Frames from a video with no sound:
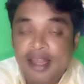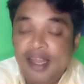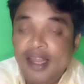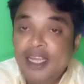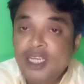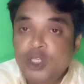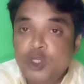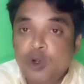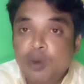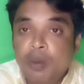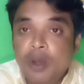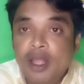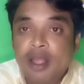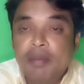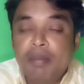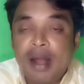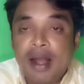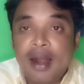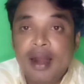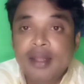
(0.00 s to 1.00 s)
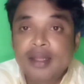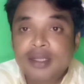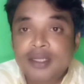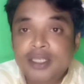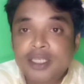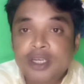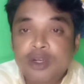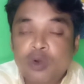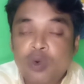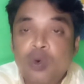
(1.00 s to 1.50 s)
এই সময়ে
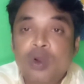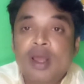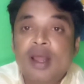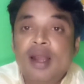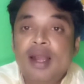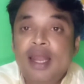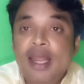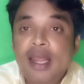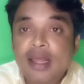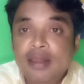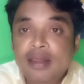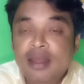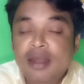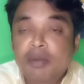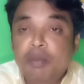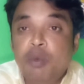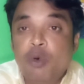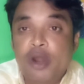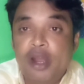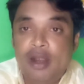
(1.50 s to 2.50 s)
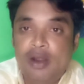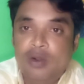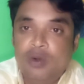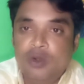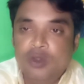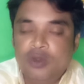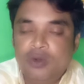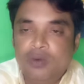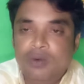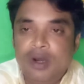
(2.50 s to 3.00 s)
বাংলাদেশে টোটাল এজেন্ট পয়েন্ট
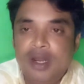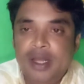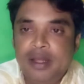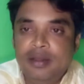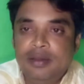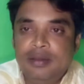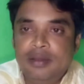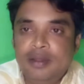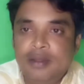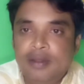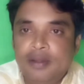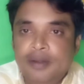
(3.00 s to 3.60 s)
কতগুলো আছে